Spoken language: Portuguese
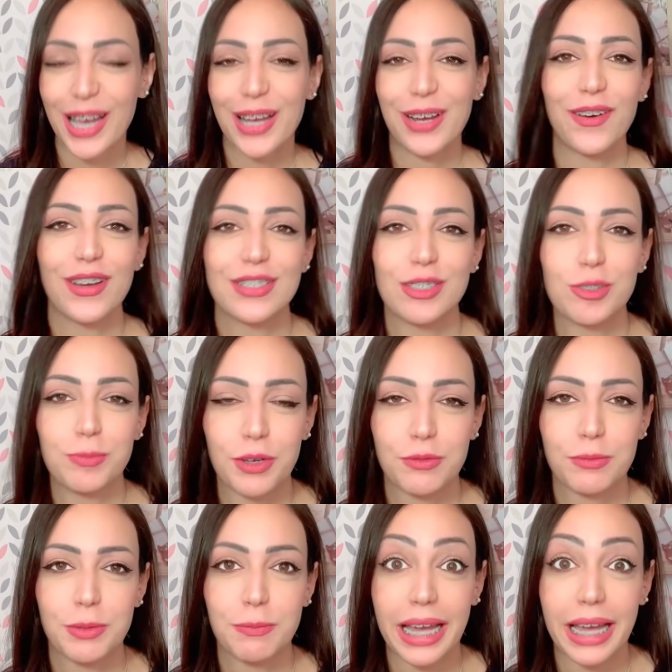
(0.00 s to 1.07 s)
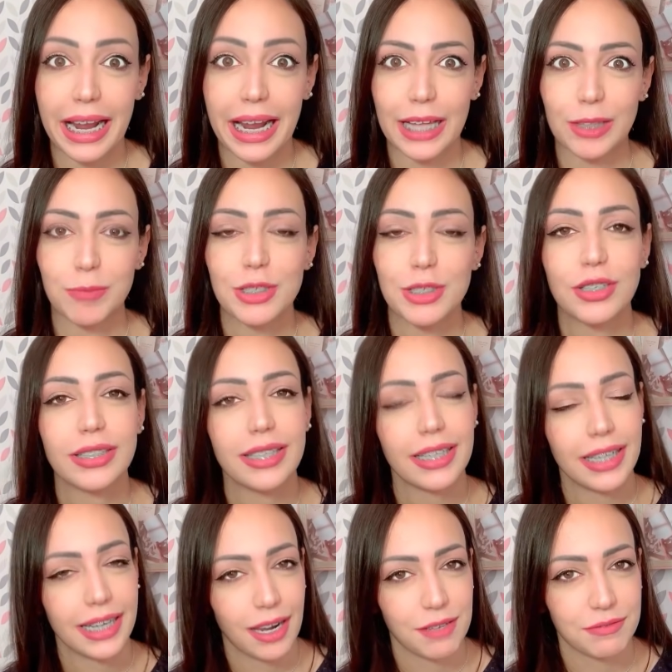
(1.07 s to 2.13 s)
gosta de perfume barato, mas que tem
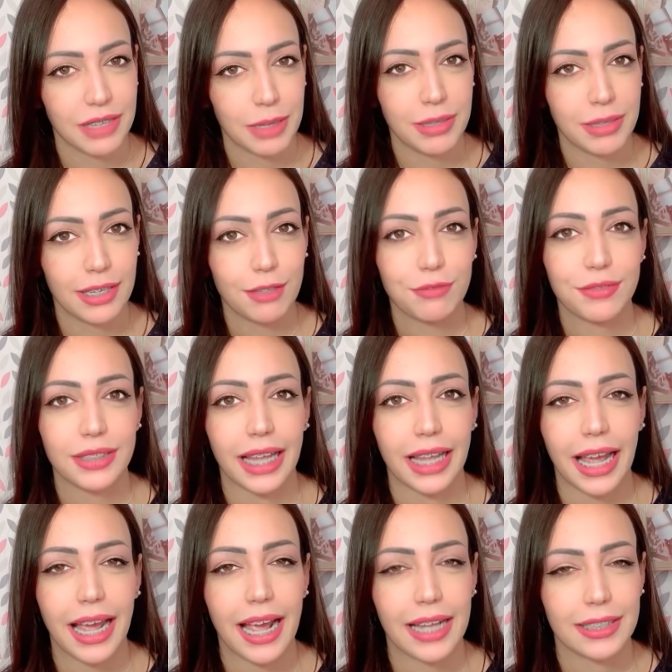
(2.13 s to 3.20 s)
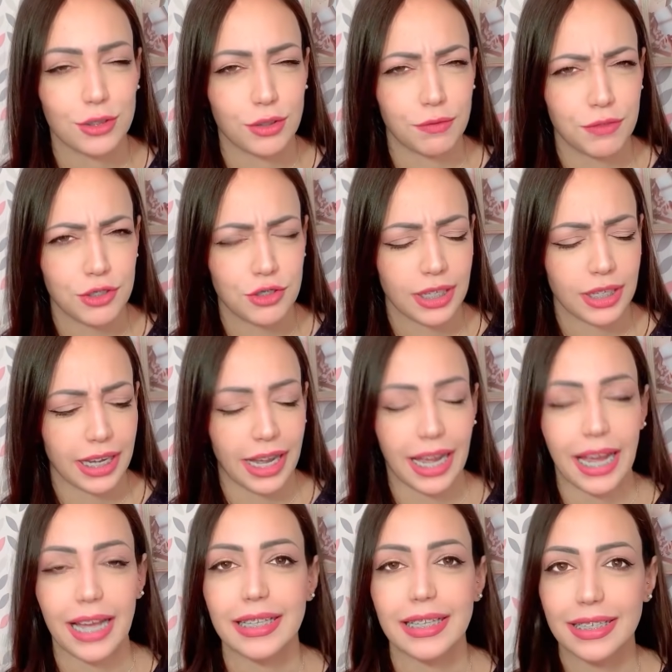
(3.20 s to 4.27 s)
aquela vibe refinada,
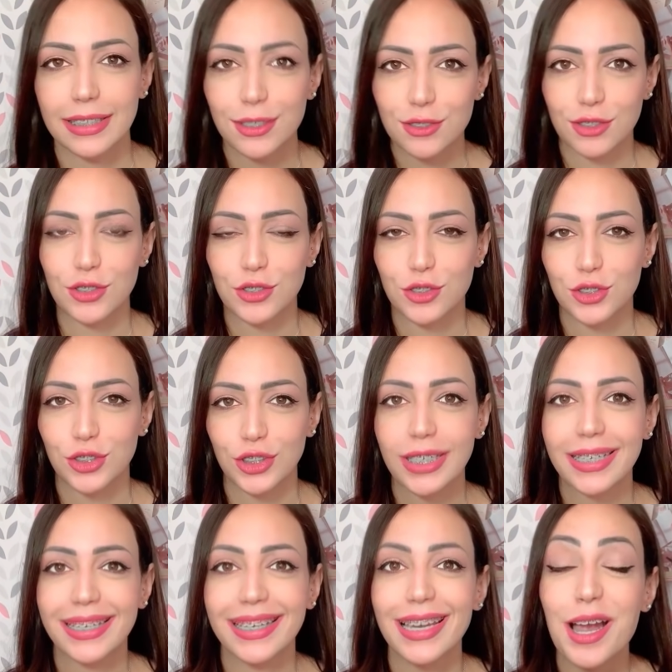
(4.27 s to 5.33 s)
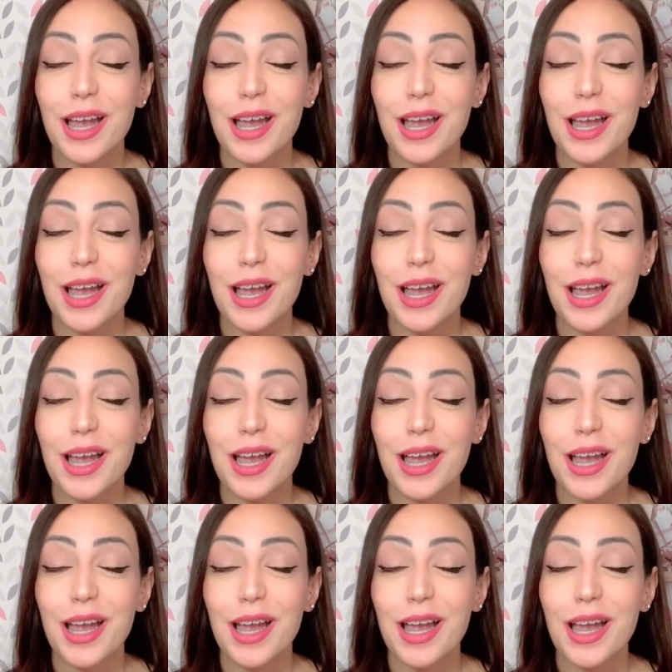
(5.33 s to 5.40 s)
sofisticada, que deixa a gente chique,